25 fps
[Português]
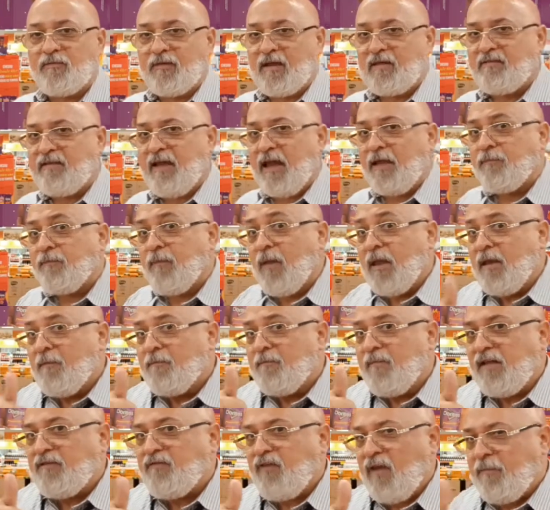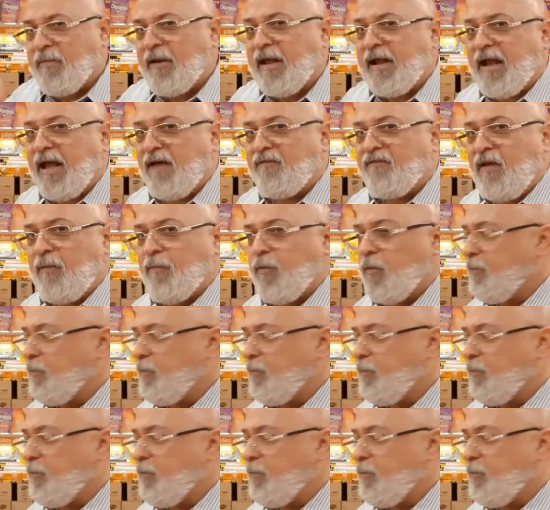tá certo? Mas vem para cá, vem pro